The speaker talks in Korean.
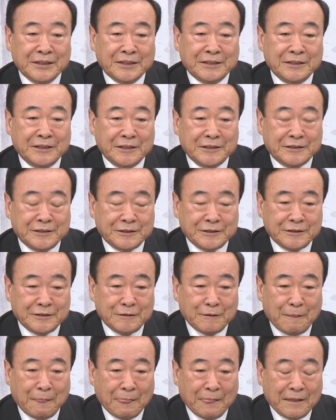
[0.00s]

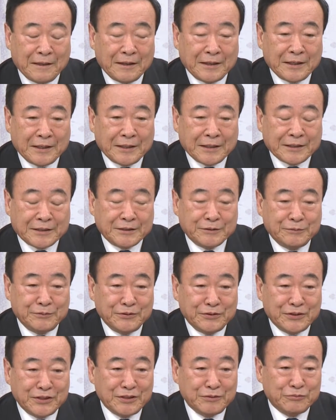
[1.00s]
그래서
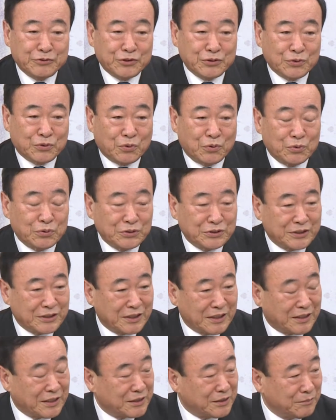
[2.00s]
그분들이 무슨
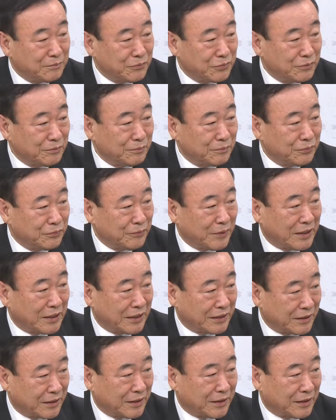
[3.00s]
공직에 계신 분뿐만
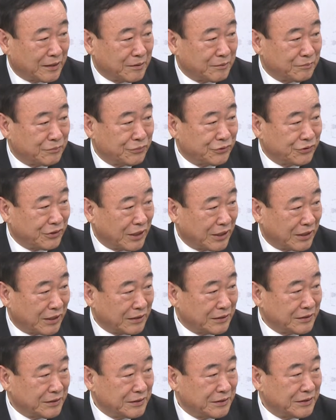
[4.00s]
아니라
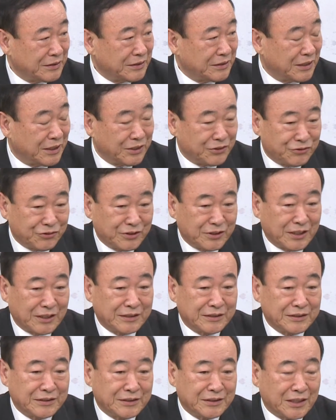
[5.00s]
문화라든지
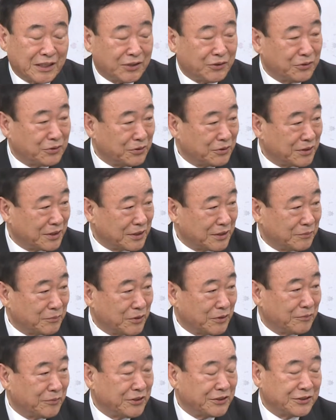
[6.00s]
예술이라든지 학교
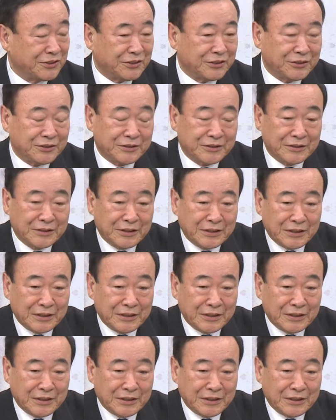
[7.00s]
선생님을 하면서